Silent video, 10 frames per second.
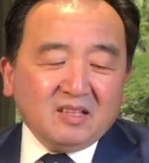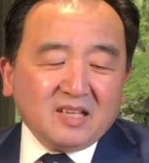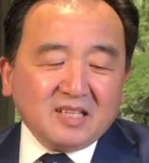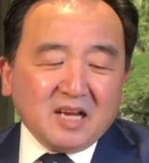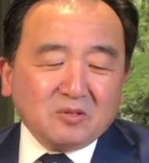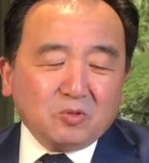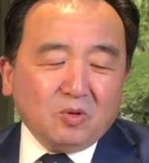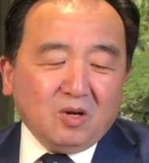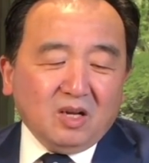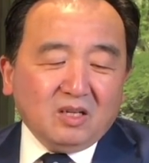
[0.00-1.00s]
他讲
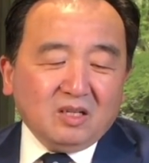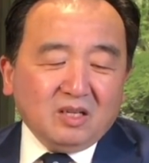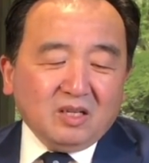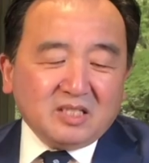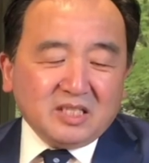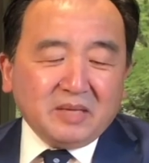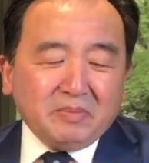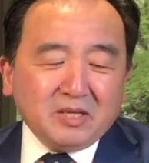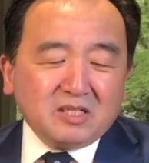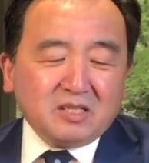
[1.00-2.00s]
说习近
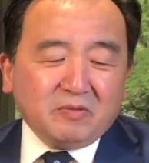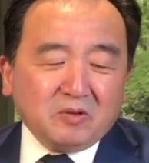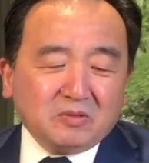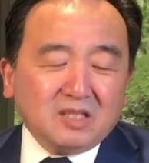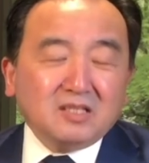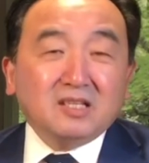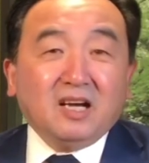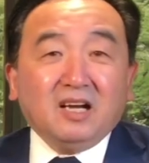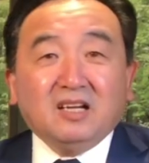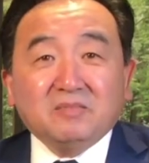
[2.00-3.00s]
平是否真的。